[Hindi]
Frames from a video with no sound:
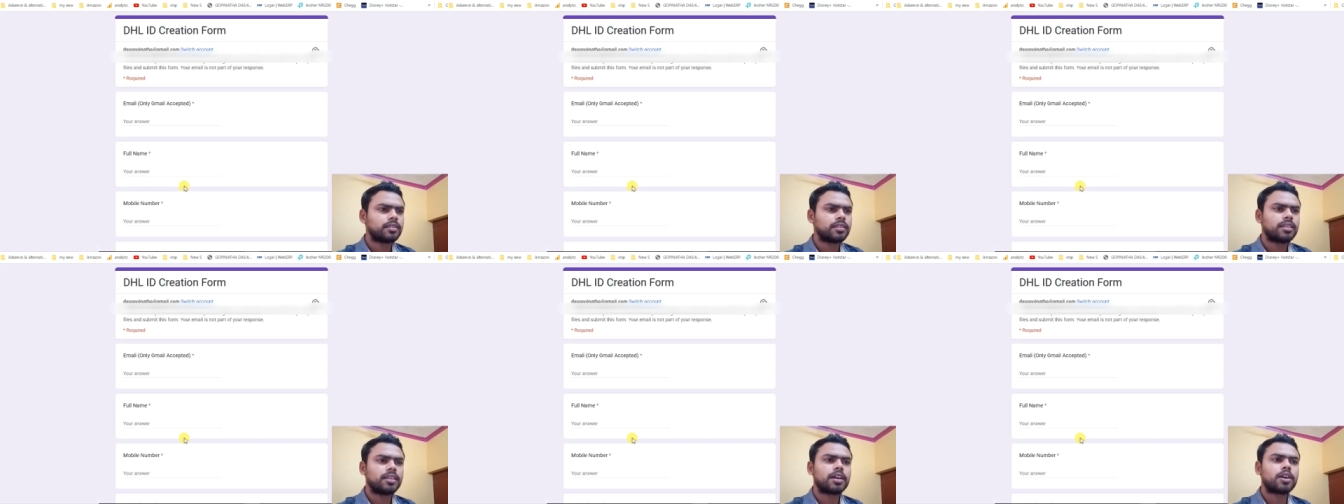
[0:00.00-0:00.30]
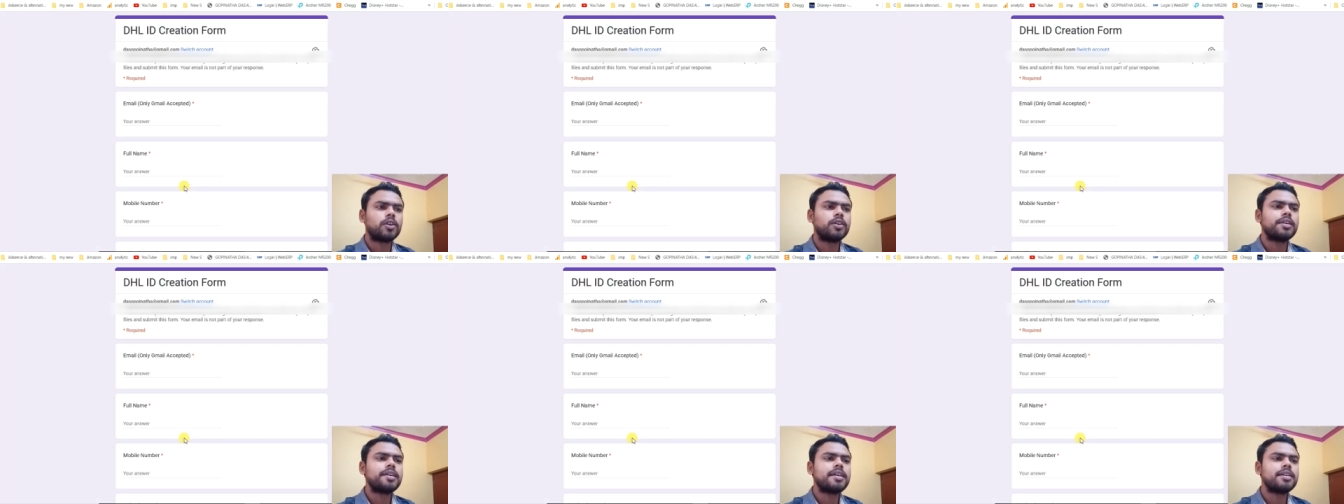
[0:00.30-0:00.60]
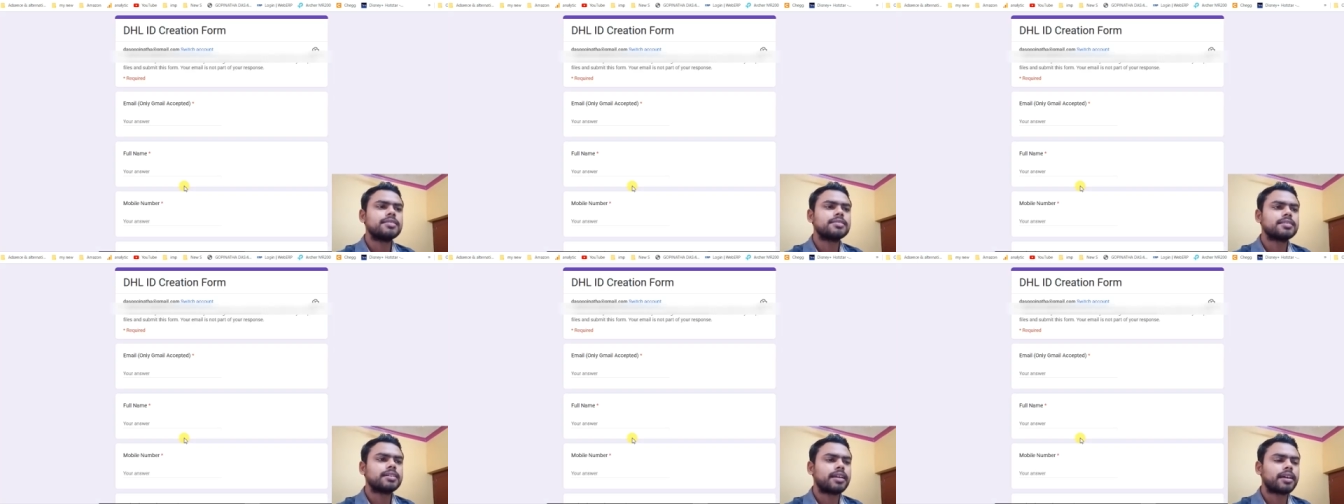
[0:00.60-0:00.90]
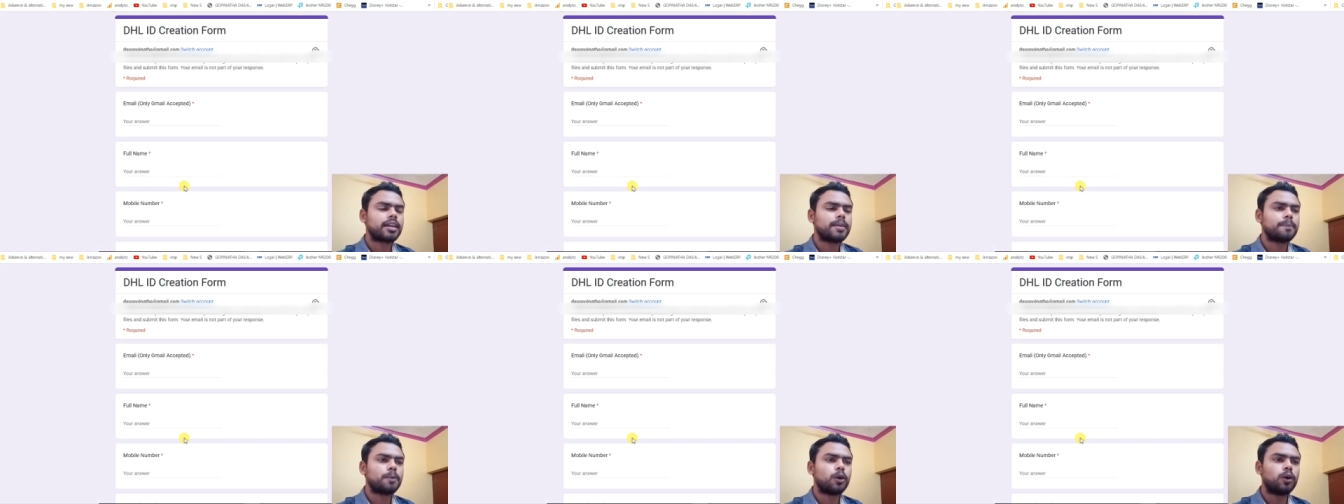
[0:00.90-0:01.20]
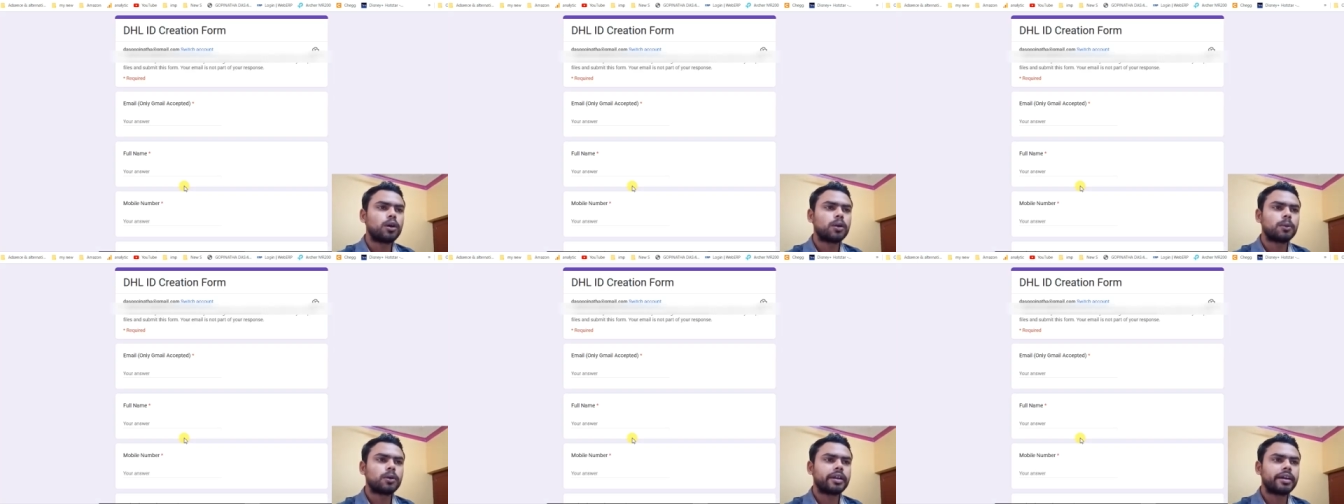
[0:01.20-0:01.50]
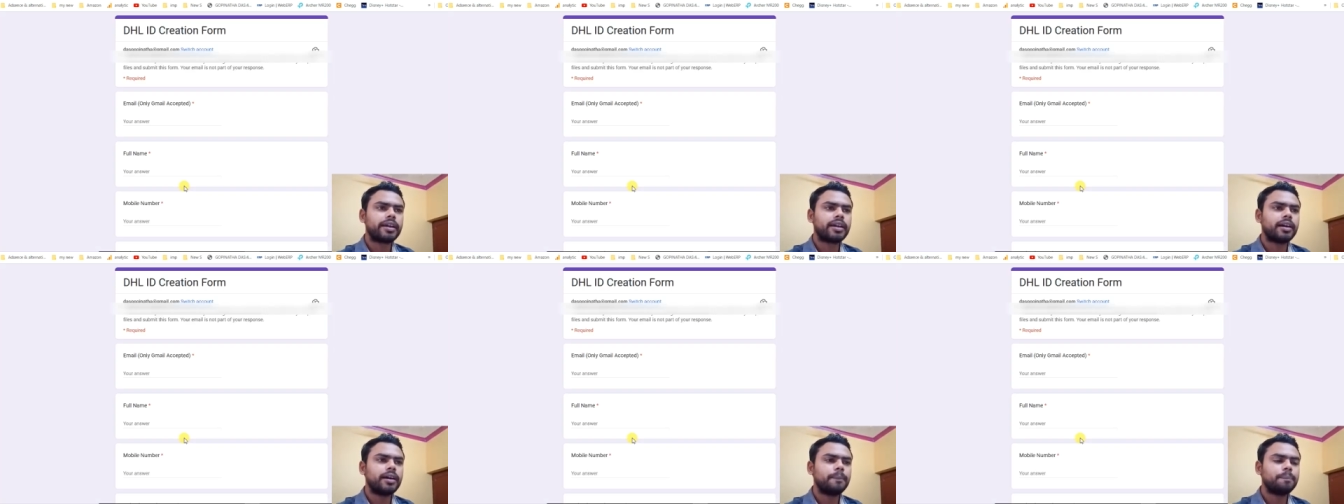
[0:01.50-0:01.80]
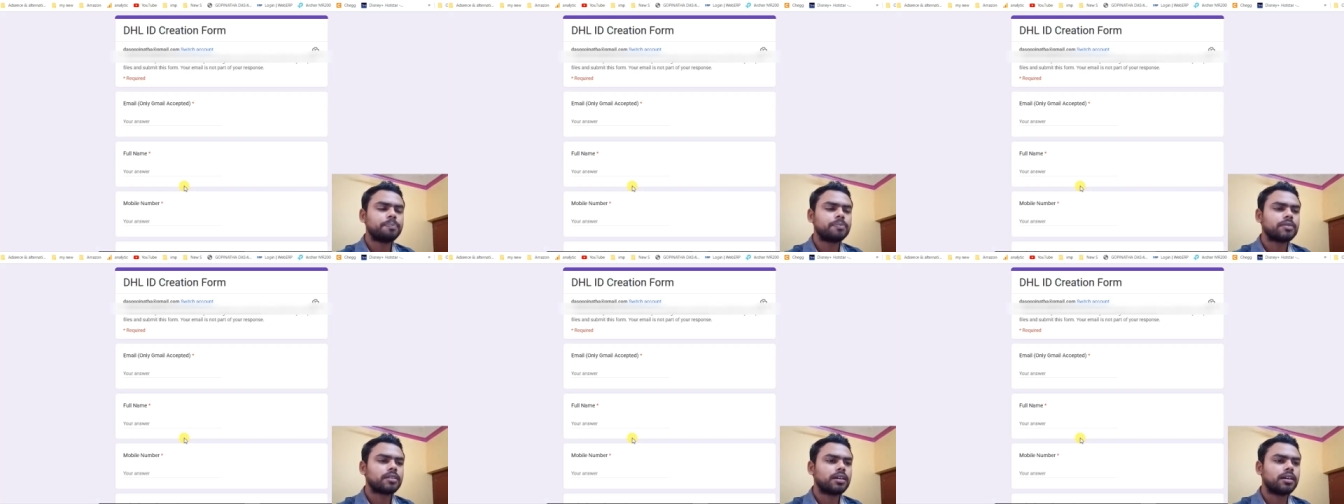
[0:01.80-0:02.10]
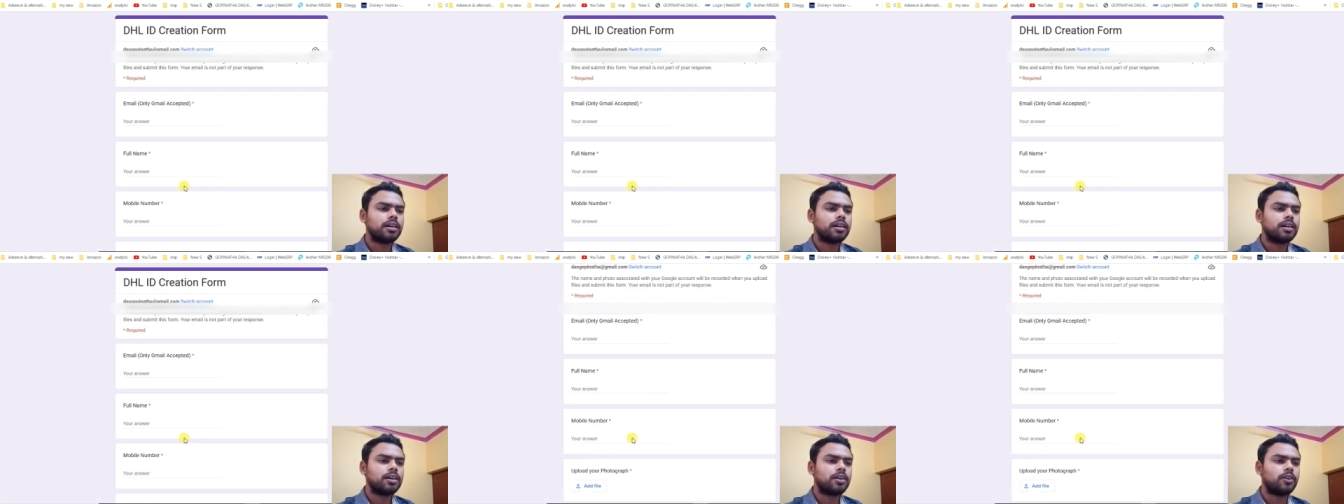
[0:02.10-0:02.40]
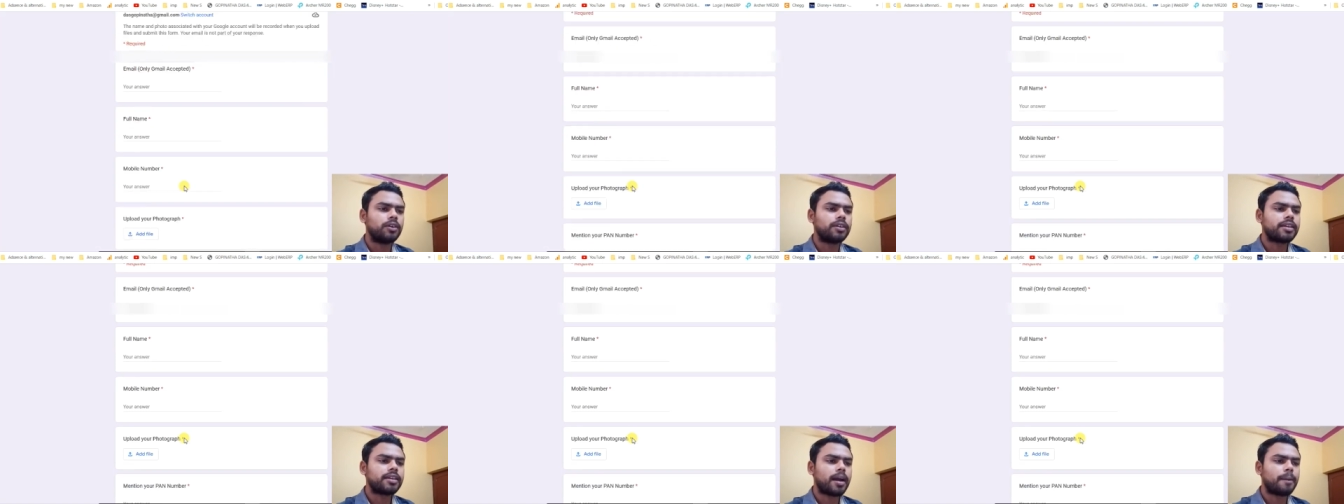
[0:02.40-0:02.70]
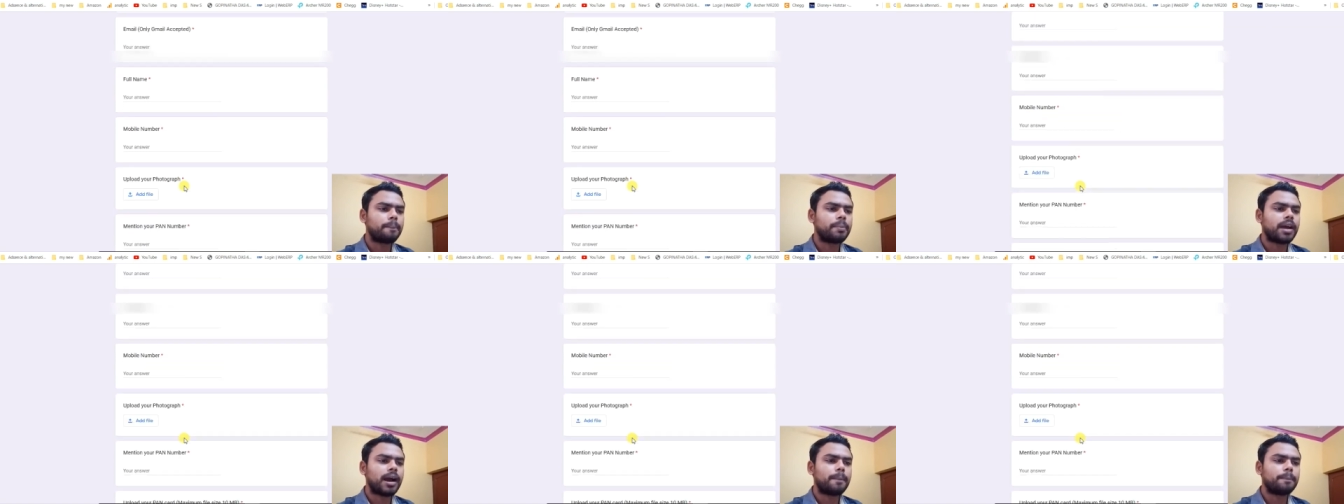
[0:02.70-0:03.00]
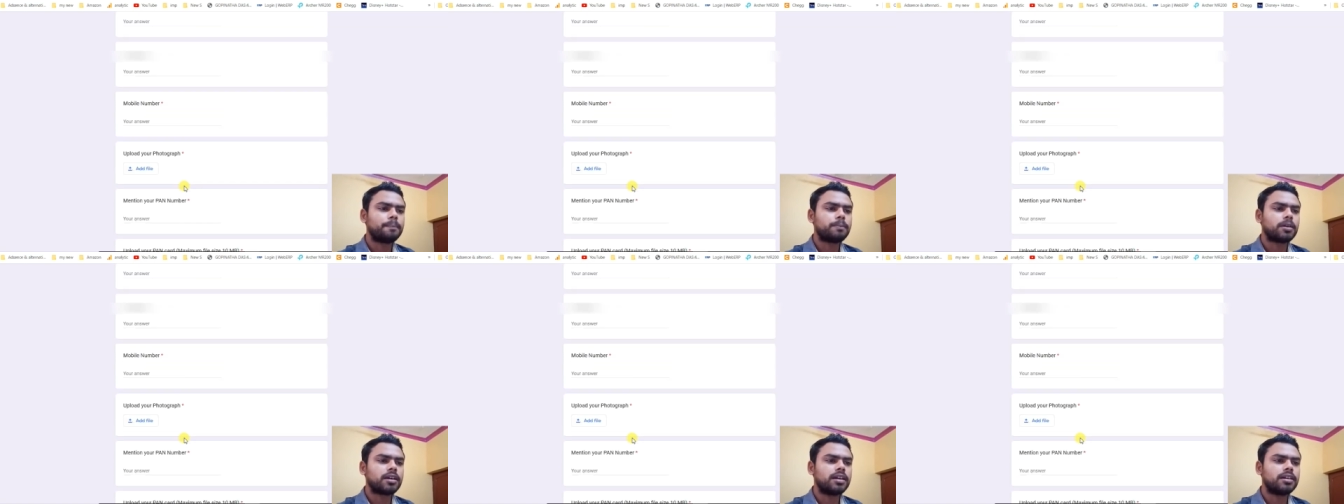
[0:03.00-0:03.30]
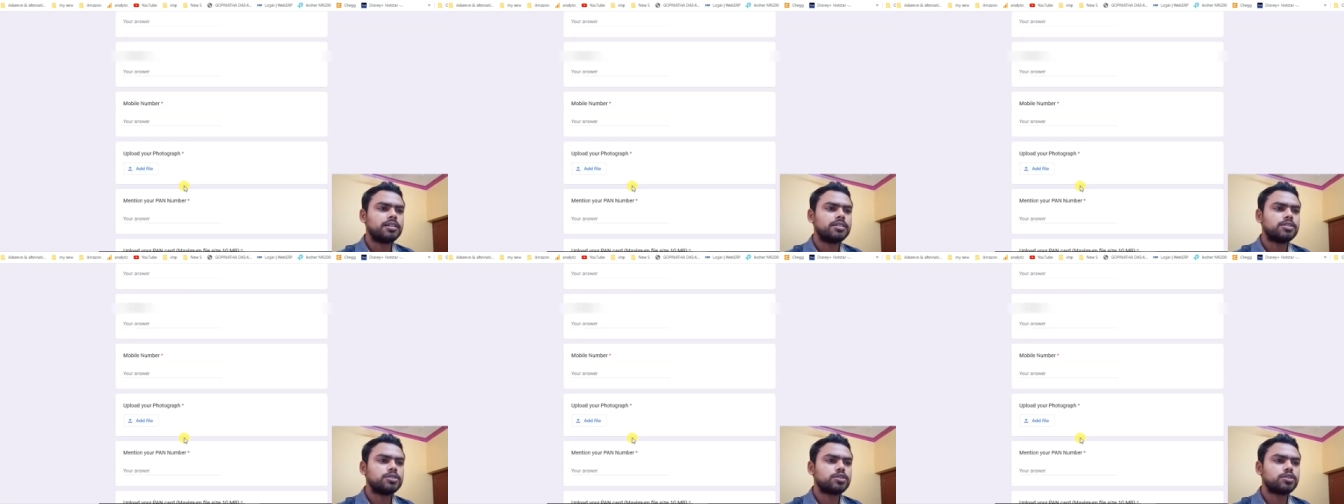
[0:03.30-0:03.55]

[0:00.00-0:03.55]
देखो ये इस तरह की फॉर्म रहेगा और यहाँ पे आपकी